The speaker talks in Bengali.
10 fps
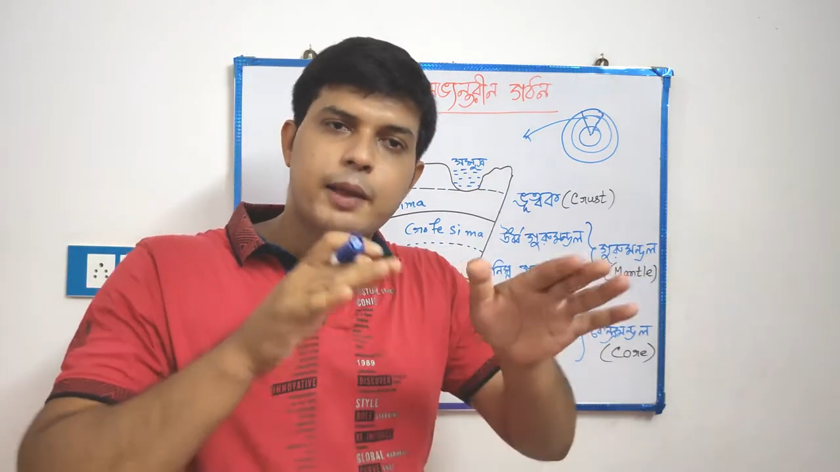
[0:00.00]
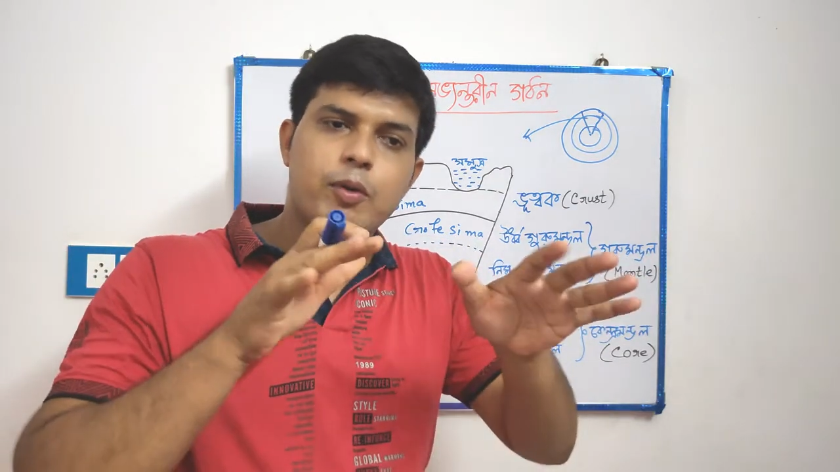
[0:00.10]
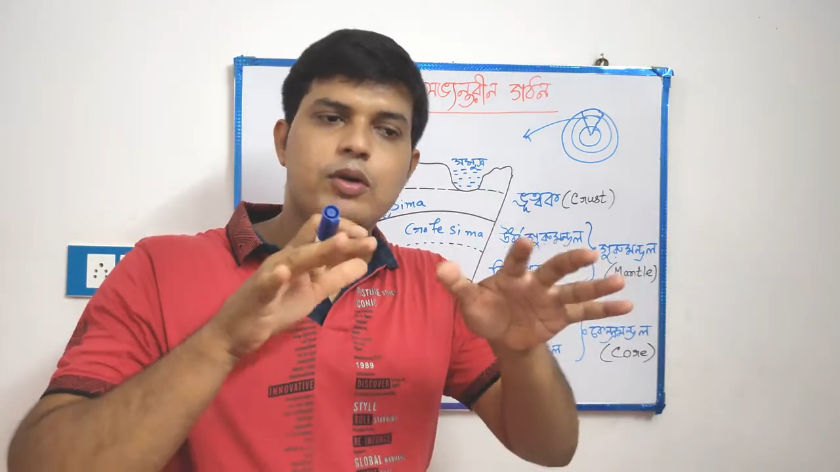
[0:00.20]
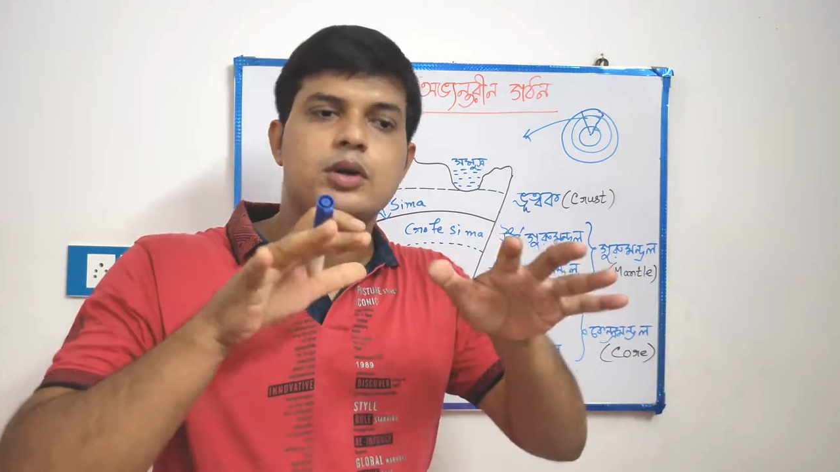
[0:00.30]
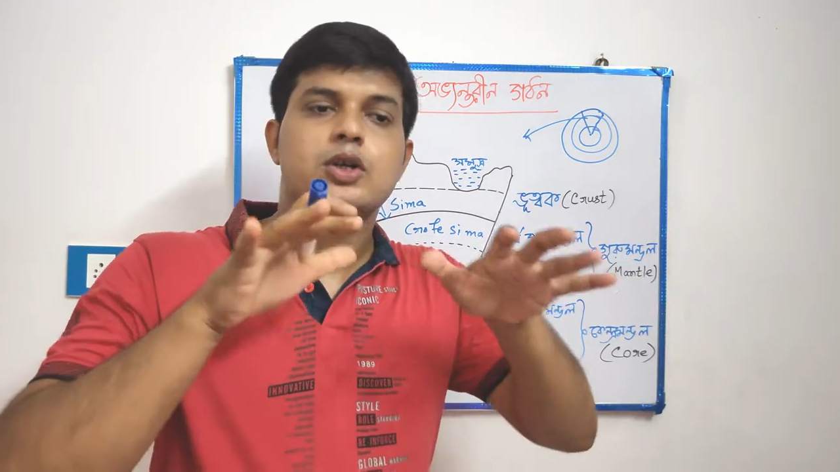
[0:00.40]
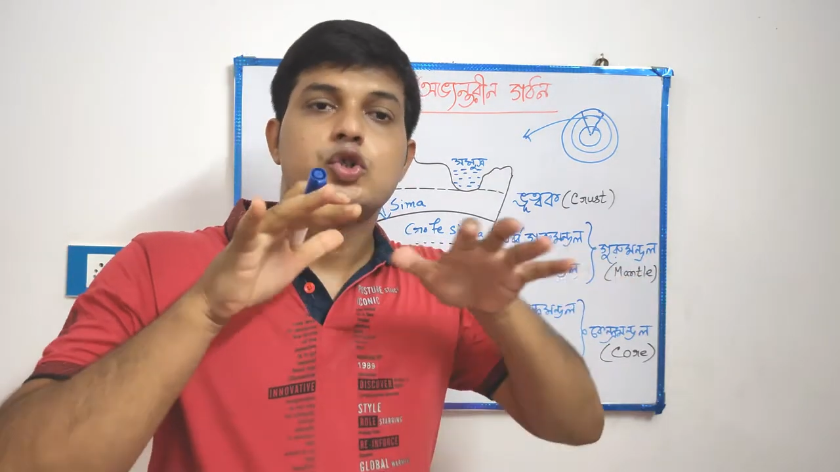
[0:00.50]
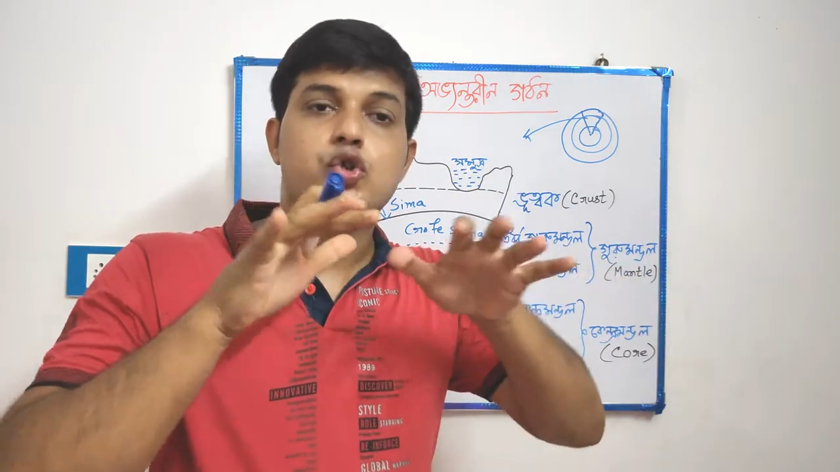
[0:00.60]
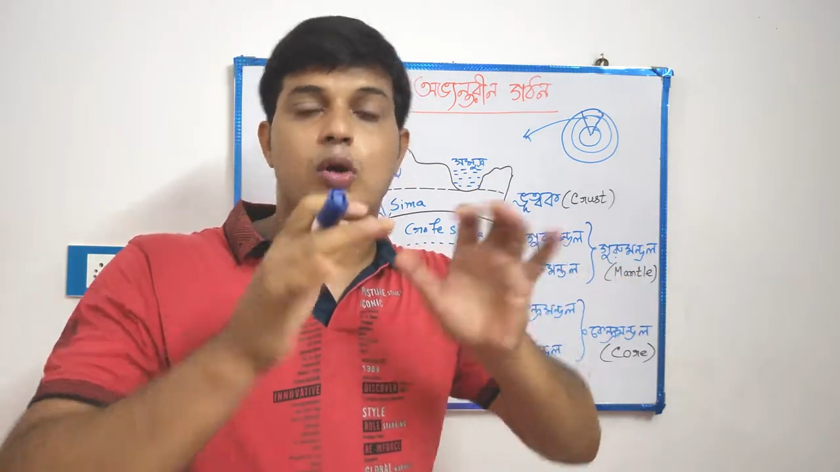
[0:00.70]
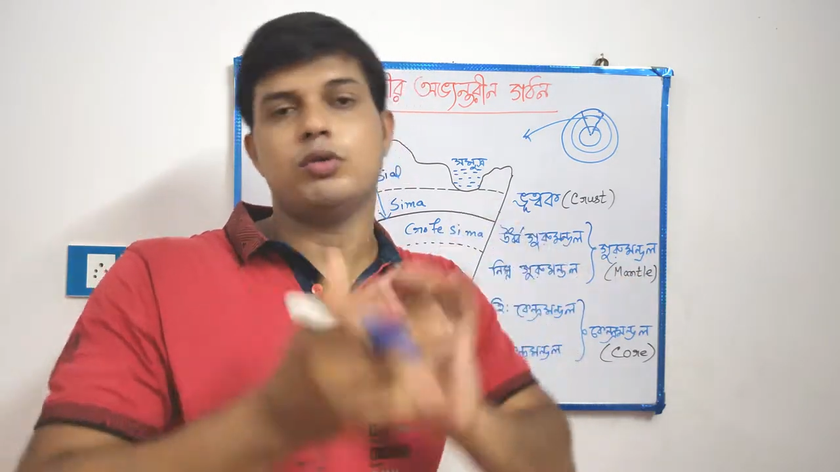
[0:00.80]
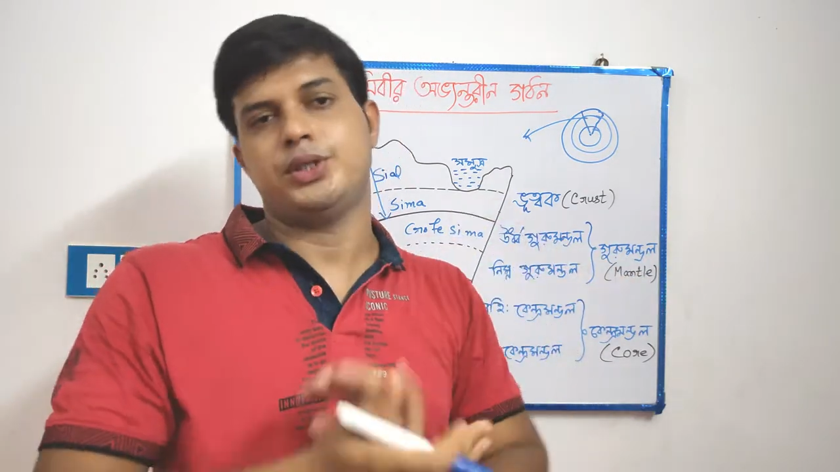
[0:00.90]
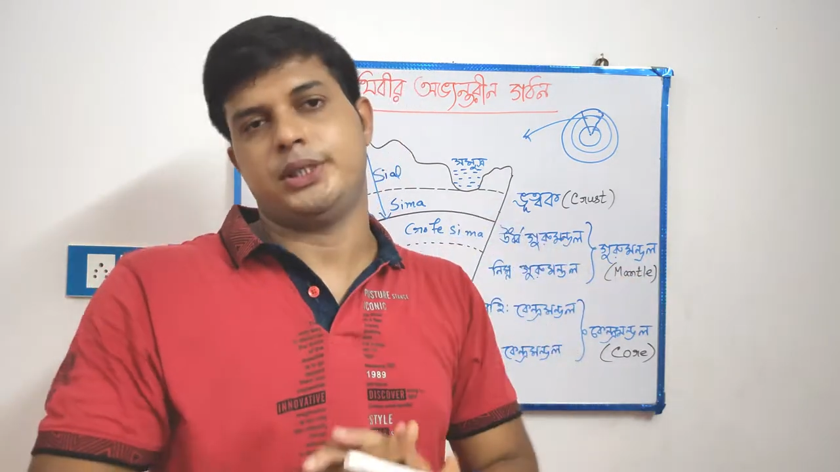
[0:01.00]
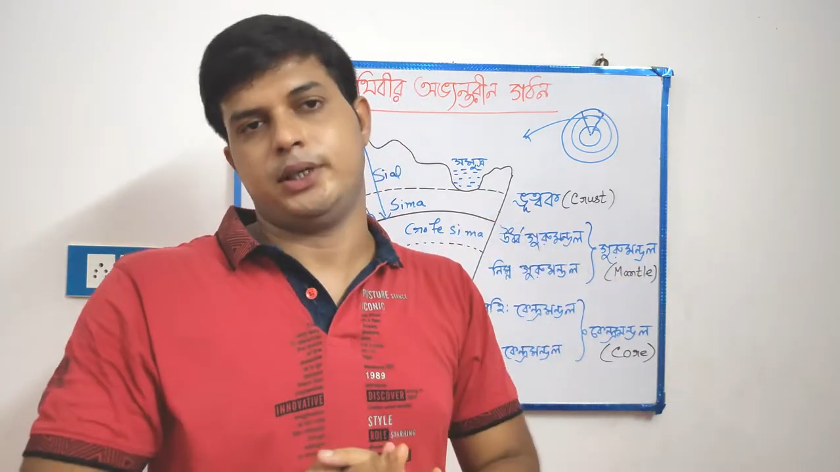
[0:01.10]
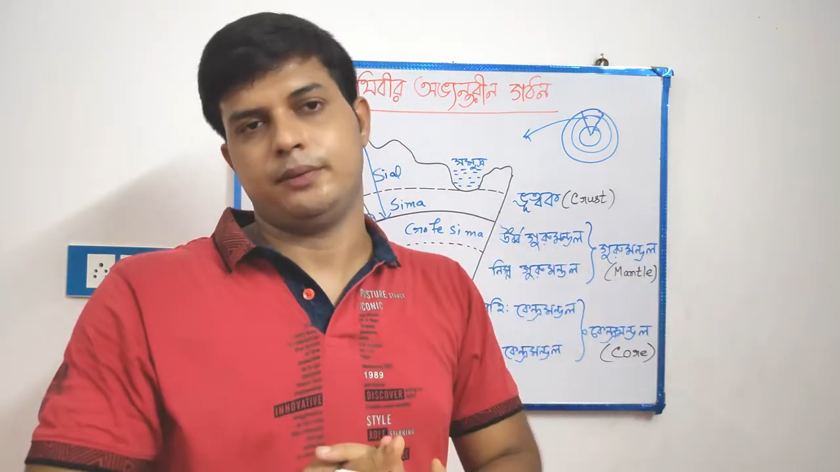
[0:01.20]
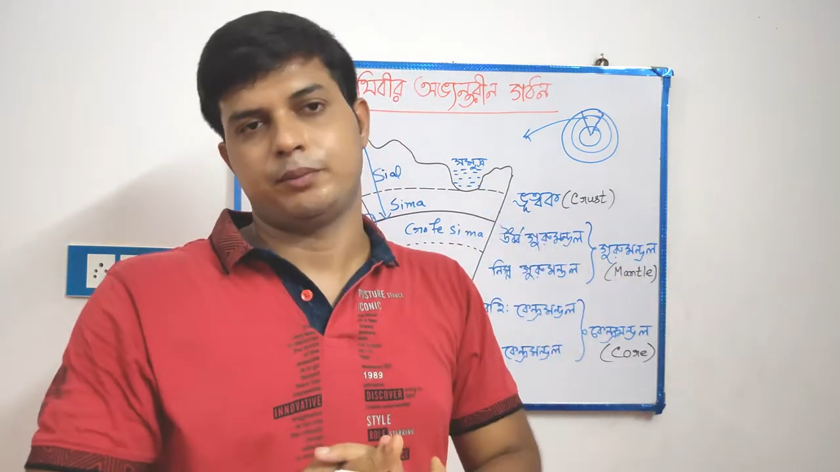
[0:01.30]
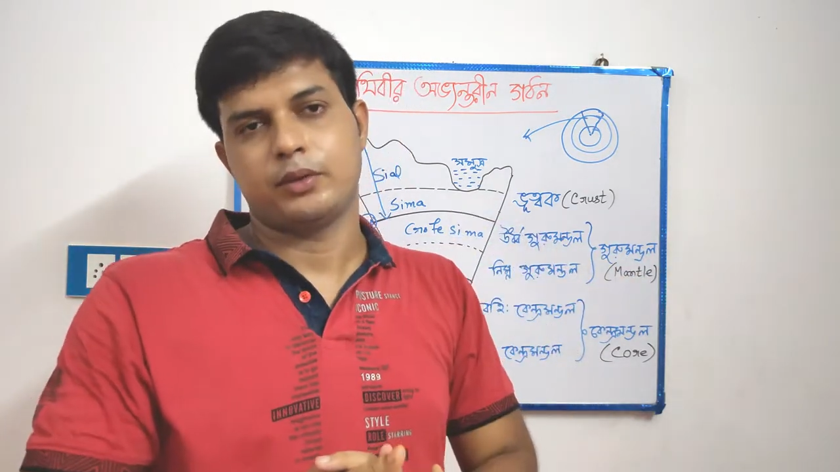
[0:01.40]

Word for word: এবং চলনশীল